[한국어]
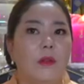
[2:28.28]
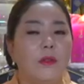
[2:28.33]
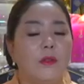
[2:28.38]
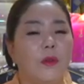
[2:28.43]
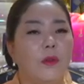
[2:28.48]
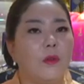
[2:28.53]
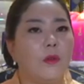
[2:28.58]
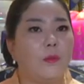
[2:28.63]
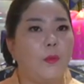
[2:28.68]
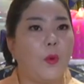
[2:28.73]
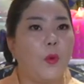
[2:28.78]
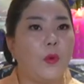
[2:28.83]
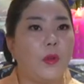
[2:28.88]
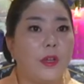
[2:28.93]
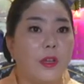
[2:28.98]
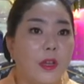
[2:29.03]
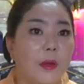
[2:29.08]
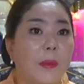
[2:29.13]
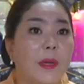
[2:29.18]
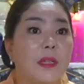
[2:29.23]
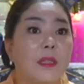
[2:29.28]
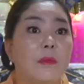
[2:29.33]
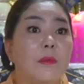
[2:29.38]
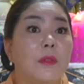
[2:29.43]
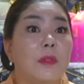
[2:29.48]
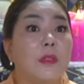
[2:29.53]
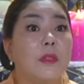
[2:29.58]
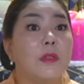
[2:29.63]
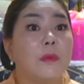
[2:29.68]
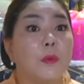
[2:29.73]
그래서 뭐 이렇게
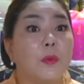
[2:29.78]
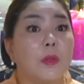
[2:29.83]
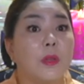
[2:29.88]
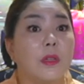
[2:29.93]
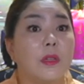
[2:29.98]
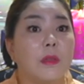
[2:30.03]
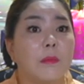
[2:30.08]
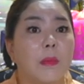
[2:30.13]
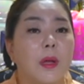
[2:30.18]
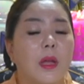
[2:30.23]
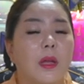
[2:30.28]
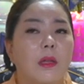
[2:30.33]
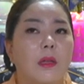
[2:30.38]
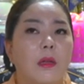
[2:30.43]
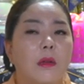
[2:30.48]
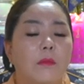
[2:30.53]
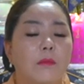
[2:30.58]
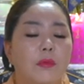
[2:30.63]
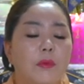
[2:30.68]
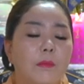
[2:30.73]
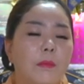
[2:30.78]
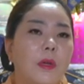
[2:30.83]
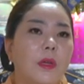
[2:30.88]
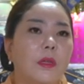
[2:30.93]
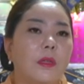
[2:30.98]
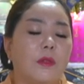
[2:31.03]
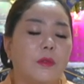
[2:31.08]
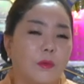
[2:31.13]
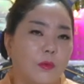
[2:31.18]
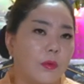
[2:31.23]
말씀드린지 모르겠지만
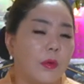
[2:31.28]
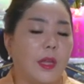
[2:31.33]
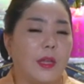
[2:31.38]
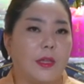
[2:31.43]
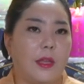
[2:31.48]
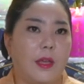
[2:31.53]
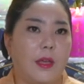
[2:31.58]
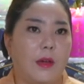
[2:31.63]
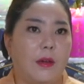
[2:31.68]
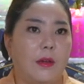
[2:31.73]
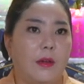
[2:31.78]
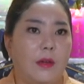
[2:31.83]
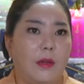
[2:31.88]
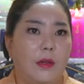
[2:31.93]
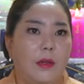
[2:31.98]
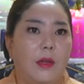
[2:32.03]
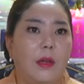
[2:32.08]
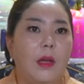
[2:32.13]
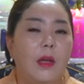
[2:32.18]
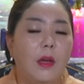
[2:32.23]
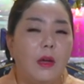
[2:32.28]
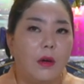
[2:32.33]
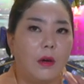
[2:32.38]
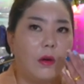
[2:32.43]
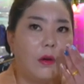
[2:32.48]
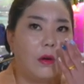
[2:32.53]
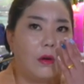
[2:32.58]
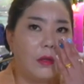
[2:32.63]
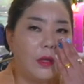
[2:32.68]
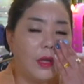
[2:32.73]
분명히 듣고 계세요.
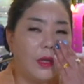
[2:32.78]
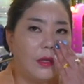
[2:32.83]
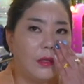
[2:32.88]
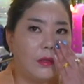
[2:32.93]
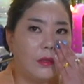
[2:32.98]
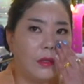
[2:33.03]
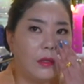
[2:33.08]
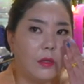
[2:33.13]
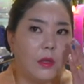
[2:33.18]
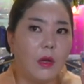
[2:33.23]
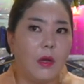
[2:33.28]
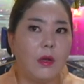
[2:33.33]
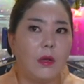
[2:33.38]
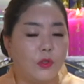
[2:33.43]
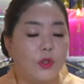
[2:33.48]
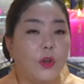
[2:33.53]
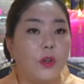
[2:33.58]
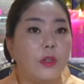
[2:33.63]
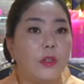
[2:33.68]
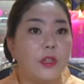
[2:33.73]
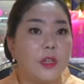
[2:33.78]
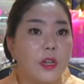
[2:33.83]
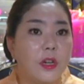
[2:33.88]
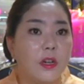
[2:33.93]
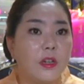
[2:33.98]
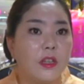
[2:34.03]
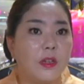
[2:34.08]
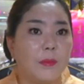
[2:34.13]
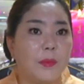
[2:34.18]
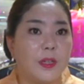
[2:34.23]
어, 예를 들어서 저희는
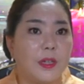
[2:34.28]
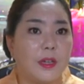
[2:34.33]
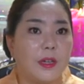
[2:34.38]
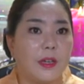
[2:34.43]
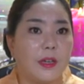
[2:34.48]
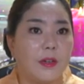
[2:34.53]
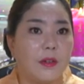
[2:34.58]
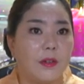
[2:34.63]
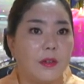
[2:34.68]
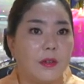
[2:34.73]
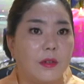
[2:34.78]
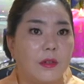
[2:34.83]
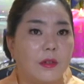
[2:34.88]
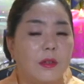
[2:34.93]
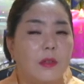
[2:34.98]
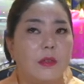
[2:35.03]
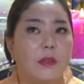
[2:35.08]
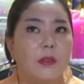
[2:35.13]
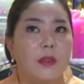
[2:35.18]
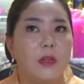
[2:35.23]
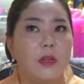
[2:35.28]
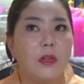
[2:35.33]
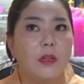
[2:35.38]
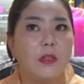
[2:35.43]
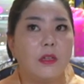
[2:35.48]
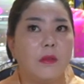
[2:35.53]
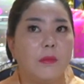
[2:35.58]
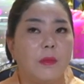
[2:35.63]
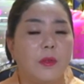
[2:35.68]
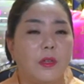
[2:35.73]
신령님이잖아요. 네.
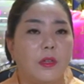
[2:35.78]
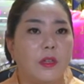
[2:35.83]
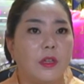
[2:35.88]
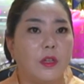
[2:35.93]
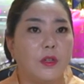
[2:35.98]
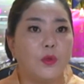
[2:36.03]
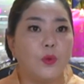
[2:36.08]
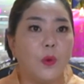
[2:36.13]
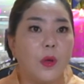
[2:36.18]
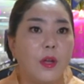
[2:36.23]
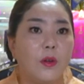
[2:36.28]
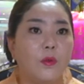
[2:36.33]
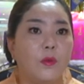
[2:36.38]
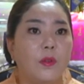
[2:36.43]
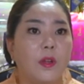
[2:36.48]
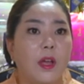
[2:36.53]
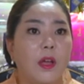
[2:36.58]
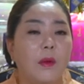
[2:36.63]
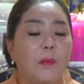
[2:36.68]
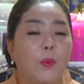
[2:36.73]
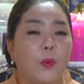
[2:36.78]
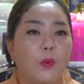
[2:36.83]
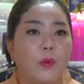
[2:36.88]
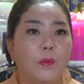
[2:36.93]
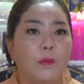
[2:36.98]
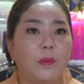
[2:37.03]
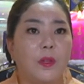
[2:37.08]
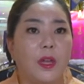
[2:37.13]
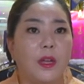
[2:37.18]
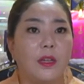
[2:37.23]
신랑님은 이렇게 초하루나
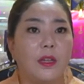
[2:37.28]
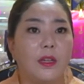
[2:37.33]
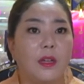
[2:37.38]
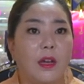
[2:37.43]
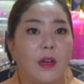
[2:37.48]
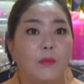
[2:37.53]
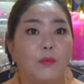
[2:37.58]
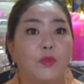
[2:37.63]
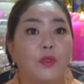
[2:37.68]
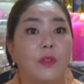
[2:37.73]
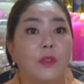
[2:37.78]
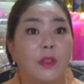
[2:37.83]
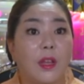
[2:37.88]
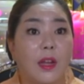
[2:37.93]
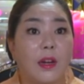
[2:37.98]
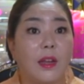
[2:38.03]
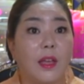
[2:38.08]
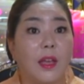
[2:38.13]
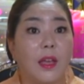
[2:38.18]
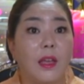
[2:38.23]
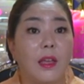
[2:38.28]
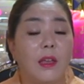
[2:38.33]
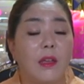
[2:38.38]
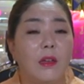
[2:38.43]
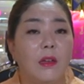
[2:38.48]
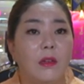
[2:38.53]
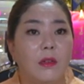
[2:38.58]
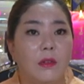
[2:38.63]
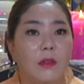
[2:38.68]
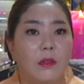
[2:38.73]
보름날이나 무슨 날에
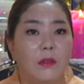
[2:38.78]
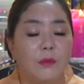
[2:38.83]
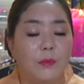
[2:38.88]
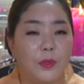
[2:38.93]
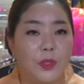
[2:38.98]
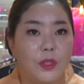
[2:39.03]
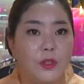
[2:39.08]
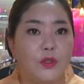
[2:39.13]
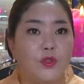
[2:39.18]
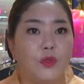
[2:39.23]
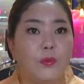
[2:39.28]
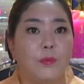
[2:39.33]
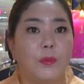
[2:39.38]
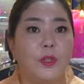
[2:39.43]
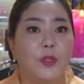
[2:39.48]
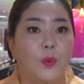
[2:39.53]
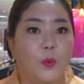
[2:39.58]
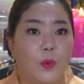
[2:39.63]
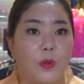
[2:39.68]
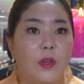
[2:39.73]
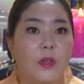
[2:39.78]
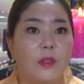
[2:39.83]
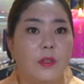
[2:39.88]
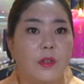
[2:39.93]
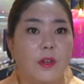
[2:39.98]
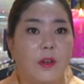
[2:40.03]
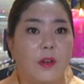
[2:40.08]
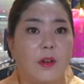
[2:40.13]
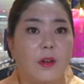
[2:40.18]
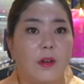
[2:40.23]
음식을 준비해서
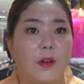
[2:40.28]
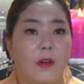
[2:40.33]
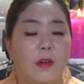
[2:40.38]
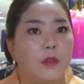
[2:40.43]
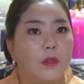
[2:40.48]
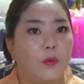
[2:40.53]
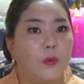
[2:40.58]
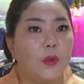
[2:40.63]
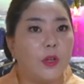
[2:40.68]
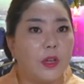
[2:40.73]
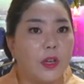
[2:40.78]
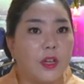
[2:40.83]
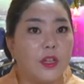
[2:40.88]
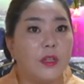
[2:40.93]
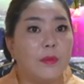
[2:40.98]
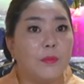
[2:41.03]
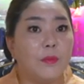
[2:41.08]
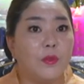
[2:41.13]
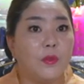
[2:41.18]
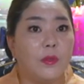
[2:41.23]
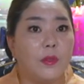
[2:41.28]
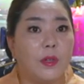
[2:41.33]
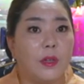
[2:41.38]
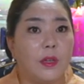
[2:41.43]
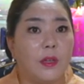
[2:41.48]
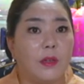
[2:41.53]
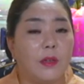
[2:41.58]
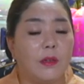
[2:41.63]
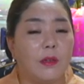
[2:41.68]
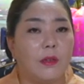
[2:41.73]
올려드려요. 여기 계신
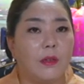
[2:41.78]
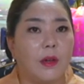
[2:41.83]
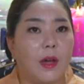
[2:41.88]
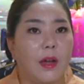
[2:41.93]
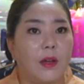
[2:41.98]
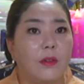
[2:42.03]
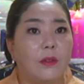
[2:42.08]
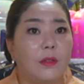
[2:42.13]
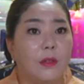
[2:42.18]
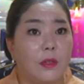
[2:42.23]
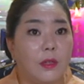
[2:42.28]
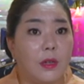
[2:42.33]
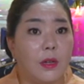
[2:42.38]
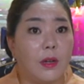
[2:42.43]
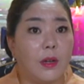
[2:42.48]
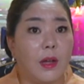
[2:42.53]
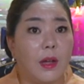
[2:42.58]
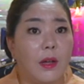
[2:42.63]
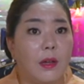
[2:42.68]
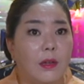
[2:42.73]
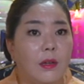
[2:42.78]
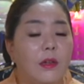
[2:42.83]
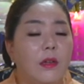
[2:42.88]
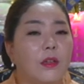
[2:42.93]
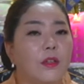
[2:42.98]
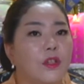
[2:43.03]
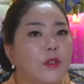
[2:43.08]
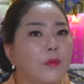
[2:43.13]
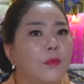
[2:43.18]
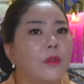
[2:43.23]
분들이 과연 드실까?
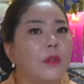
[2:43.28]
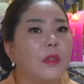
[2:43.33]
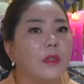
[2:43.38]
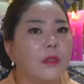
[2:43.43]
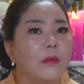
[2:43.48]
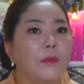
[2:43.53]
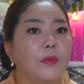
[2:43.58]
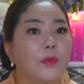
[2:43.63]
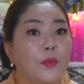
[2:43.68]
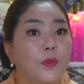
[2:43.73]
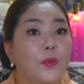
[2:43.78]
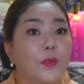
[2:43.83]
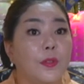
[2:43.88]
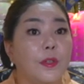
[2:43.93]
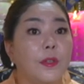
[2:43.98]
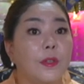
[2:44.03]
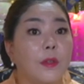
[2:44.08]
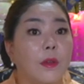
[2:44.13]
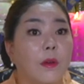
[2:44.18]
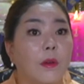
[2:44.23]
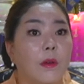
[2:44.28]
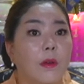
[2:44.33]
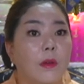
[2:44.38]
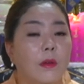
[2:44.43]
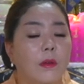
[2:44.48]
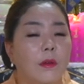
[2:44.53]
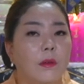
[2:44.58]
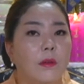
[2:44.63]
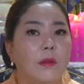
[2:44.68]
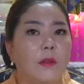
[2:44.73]
이렇게 질문하시는 분들도 있어요.
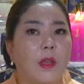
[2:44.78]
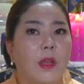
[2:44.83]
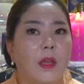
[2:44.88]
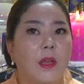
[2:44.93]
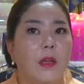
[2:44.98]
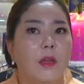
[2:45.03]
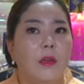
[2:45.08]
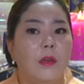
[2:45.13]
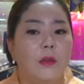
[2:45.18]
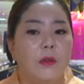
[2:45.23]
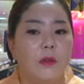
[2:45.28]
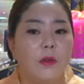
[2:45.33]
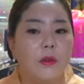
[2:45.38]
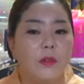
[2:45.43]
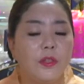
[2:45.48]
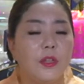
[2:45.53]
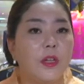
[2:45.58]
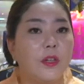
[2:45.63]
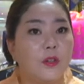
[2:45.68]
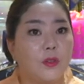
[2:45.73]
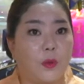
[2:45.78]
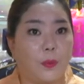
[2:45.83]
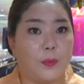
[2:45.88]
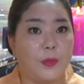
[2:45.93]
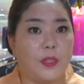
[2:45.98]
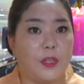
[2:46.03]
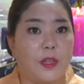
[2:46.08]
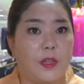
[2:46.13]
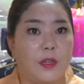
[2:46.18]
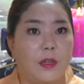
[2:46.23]
근데 형체는
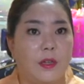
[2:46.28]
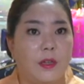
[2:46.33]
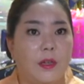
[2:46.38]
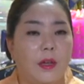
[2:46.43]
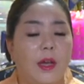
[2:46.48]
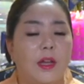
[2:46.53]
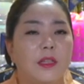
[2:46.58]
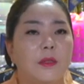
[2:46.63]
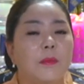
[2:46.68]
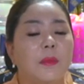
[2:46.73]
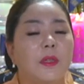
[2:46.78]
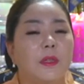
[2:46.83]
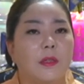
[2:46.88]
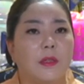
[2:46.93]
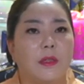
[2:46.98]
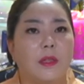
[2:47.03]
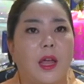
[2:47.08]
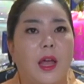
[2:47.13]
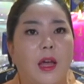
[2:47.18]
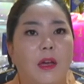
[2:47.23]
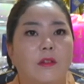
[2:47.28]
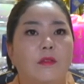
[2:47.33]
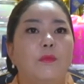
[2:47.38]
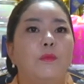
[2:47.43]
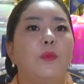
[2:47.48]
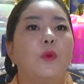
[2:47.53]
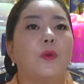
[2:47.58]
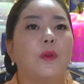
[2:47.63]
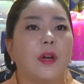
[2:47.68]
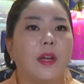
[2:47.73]
없지. 하지만 다
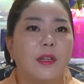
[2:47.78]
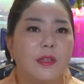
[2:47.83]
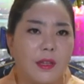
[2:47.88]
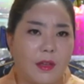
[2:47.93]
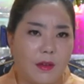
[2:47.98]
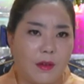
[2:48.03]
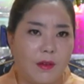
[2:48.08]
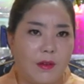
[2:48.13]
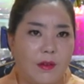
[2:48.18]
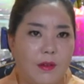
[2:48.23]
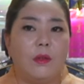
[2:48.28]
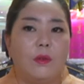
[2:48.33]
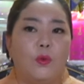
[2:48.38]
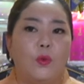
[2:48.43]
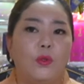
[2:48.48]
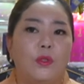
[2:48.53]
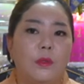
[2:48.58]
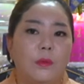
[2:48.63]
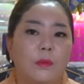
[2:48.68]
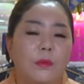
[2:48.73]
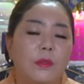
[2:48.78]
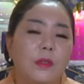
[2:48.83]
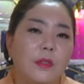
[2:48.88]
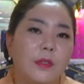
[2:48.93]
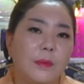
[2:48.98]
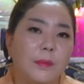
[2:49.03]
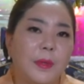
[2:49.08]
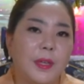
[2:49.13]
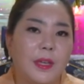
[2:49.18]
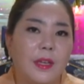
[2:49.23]
음복을 하세요. 요즘
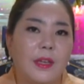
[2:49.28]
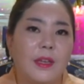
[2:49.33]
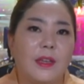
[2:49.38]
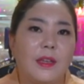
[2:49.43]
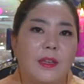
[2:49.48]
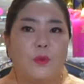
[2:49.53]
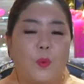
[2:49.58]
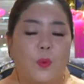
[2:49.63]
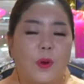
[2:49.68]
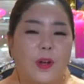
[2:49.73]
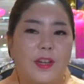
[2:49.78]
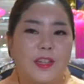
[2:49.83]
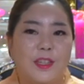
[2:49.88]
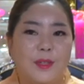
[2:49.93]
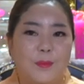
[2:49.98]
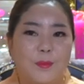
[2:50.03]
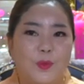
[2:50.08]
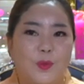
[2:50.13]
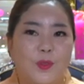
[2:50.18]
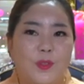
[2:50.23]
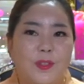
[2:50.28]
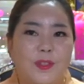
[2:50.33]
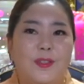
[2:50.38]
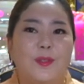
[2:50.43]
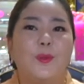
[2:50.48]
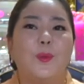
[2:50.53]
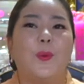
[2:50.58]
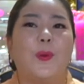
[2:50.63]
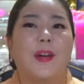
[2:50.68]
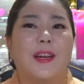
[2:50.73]
흐름이 돌아가신
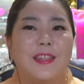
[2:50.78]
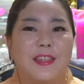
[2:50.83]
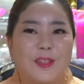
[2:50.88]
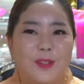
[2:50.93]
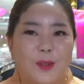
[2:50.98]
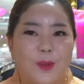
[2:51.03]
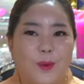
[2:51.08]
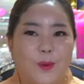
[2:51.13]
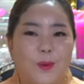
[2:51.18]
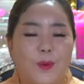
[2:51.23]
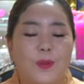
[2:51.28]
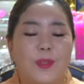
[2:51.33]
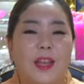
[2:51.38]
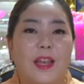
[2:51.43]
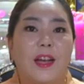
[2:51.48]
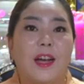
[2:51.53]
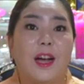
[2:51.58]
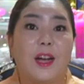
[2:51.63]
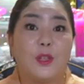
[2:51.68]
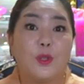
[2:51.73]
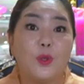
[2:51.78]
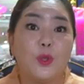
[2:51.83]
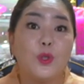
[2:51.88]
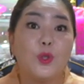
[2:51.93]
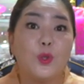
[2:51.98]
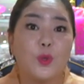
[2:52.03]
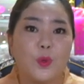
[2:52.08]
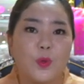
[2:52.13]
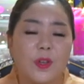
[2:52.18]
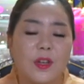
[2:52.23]
분들은 돌아가신 거고 내 가족이
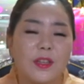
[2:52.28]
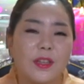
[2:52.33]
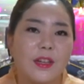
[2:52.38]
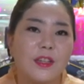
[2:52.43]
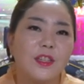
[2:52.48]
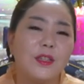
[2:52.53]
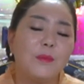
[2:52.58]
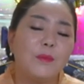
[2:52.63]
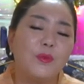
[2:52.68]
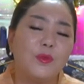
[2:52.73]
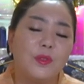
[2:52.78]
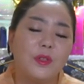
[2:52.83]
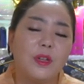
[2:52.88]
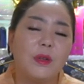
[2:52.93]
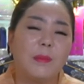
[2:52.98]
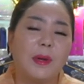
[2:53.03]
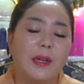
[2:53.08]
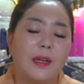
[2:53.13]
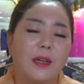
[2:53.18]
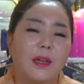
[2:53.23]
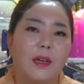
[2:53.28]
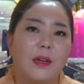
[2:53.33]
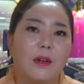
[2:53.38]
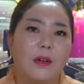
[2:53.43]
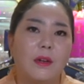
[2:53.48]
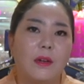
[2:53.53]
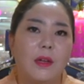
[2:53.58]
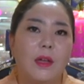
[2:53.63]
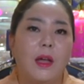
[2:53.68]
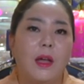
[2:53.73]
중요하다 하시는 분들이 많아요.